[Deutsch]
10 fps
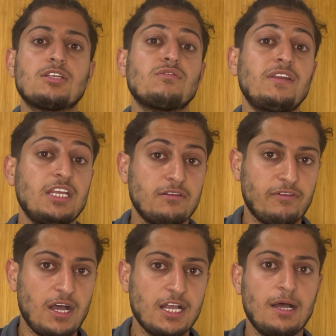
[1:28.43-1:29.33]
Also wenn ihr eine
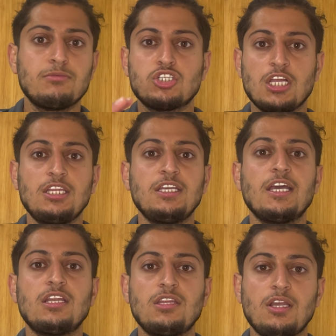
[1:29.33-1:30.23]
Frage habt, stellt die
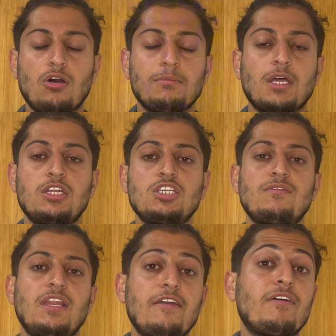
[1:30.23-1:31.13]
gerne in den Kommentaren. Ich
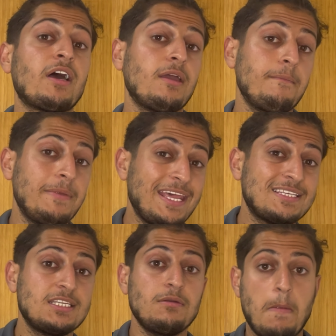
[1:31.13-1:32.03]
werde einfach im
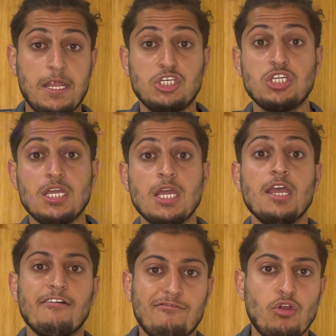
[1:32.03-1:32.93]
nächsten
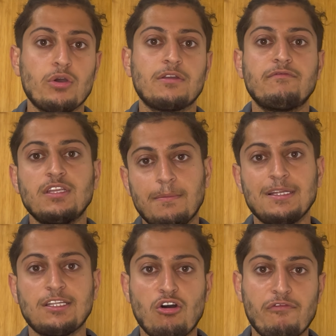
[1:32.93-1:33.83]
Matchday-Vlog wieder
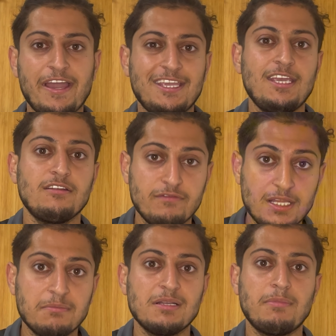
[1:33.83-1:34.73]
mal drauf eingehen,
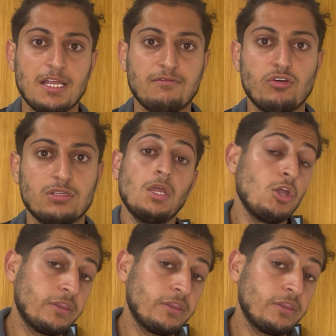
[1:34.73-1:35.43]
wieder mal beantworten.